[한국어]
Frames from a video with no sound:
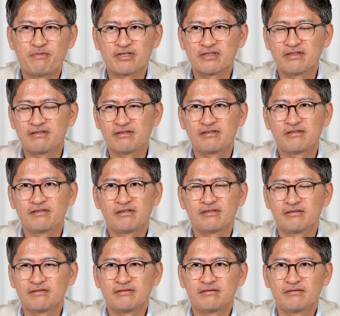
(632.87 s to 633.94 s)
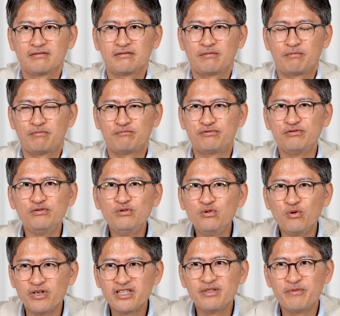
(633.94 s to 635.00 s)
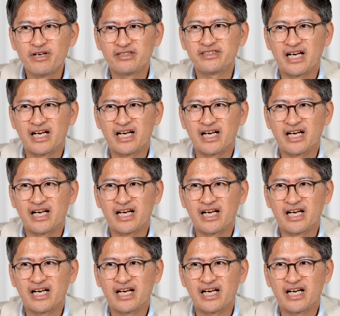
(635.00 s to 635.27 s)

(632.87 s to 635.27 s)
막 분노의 이메일,